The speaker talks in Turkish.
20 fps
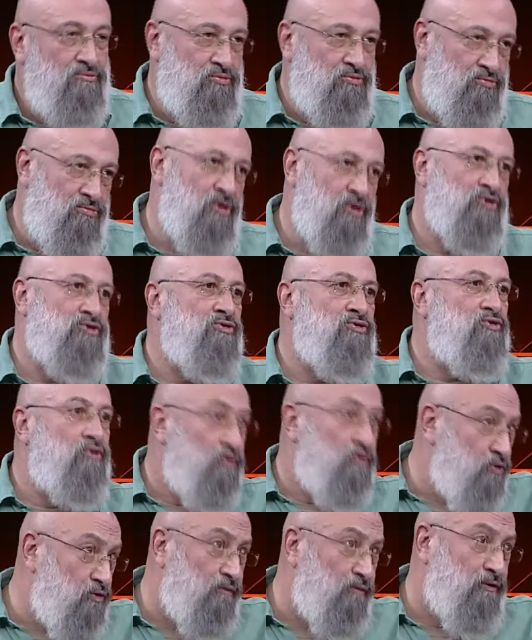Biliyorsun
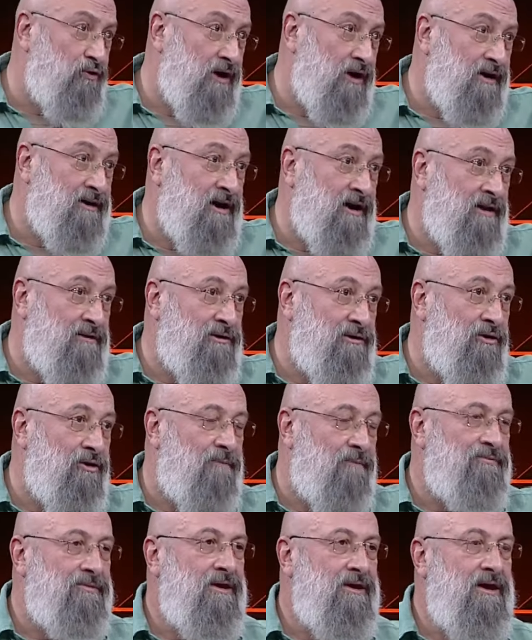kü küfür hakaret değil o.
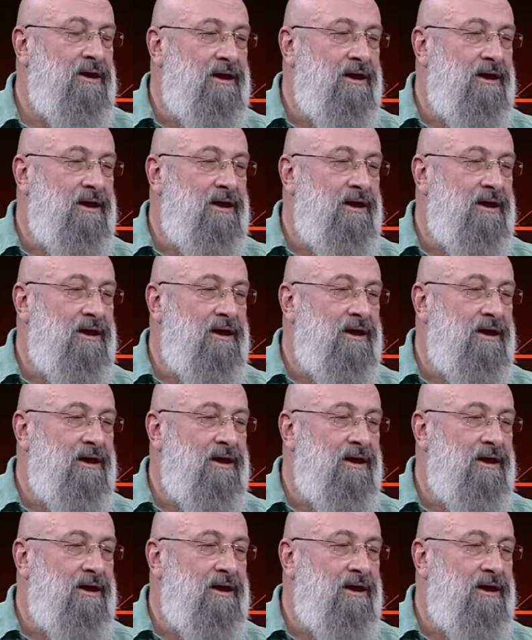Değil,